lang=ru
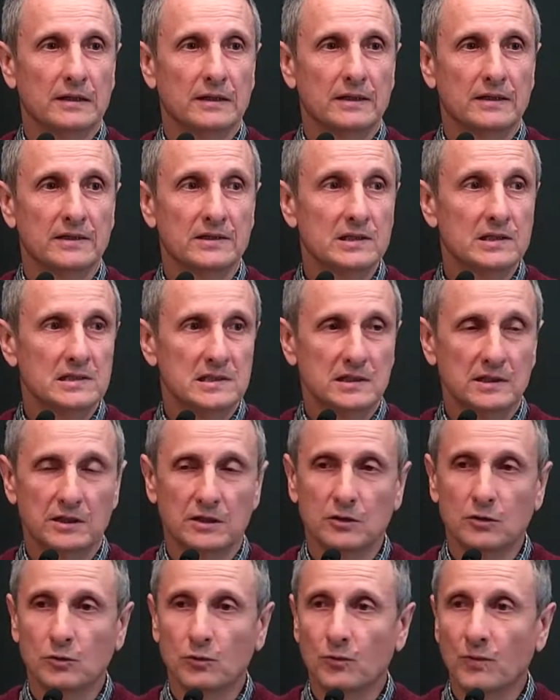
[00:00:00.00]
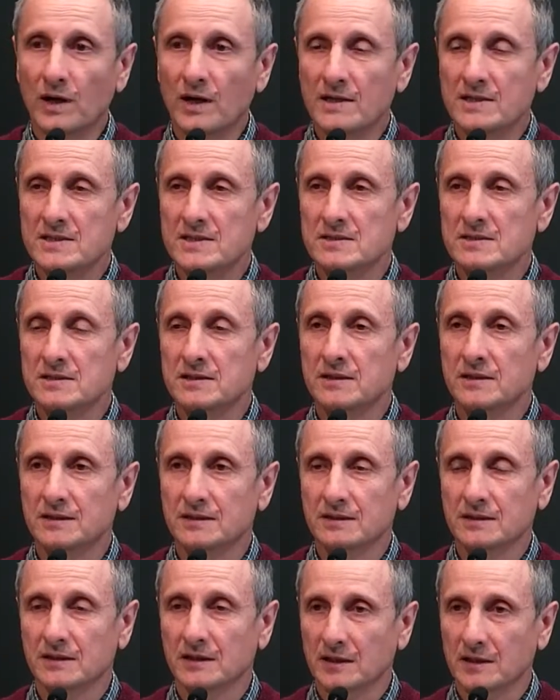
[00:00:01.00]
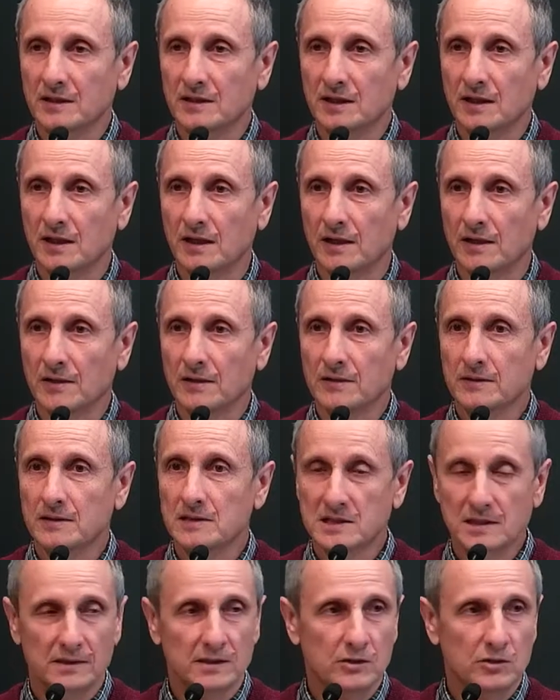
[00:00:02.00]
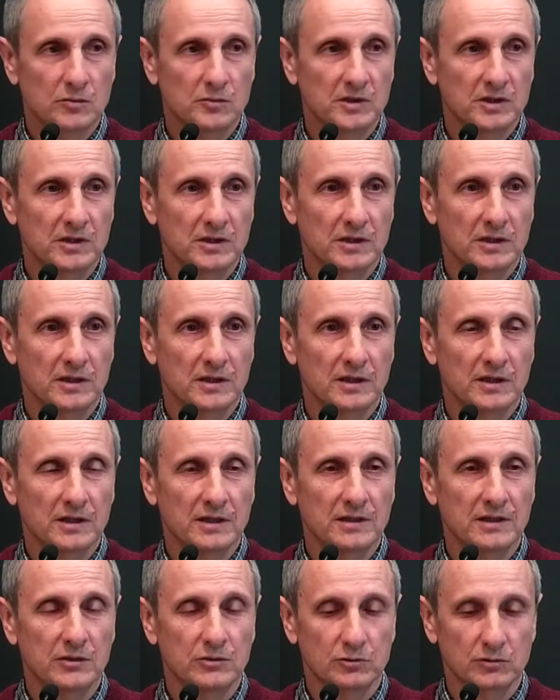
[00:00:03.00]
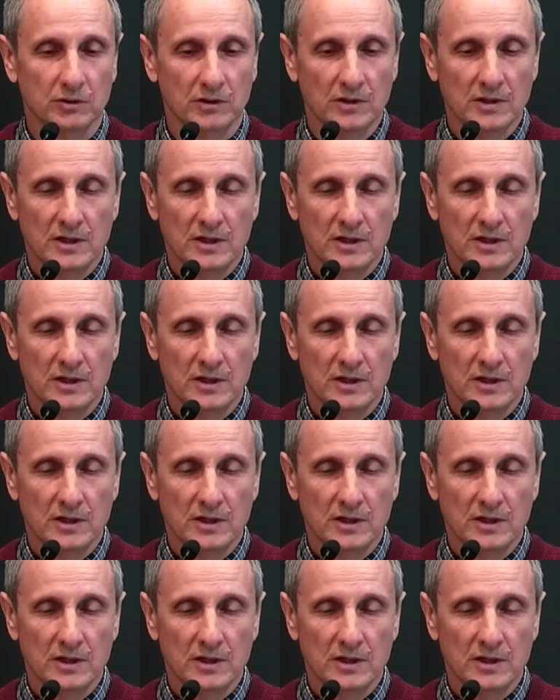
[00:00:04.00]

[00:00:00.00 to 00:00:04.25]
если у вас нет греха, если на ком греха нету,